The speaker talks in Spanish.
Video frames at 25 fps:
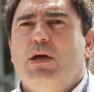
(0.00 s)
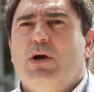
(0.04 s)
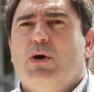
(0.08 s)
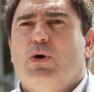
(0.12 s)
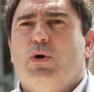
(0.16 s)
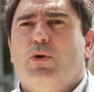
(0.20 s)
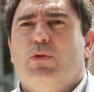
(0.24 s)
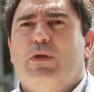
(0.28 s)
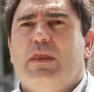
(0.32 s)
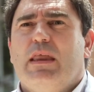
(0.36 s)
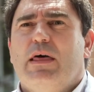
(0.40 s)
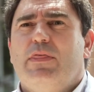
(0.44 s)

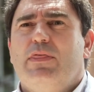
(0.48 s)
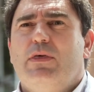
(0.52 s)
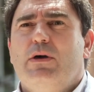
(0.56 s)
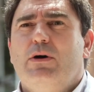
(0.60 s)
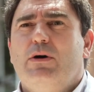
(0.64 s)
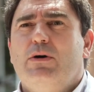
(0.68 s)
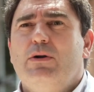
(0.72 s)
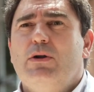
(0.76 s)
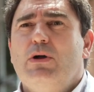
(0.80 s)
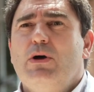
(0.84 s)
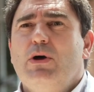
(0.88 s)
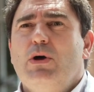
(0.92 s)

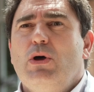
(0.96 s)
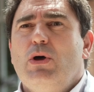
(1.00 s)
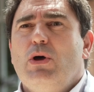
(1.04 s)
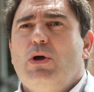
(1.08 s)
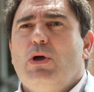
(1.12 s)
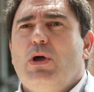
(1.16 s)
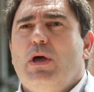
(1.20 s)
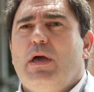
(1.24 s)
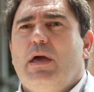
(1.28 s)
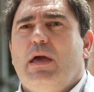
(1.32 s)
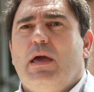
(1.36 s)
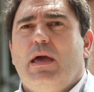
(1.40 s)
Coordinación,
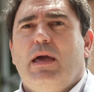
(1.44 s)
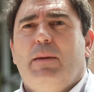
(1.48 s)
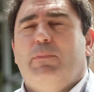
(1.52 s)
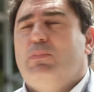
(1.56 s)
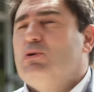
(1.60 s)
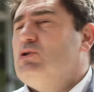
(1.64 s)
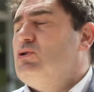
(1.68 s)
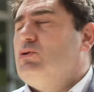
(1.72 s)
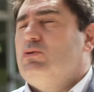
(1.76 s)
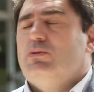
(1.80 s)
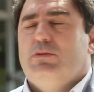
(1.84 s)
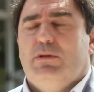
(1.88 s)
eh,
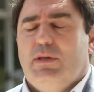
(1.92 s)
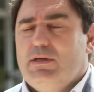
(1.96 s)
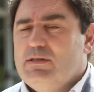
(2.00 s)
pues,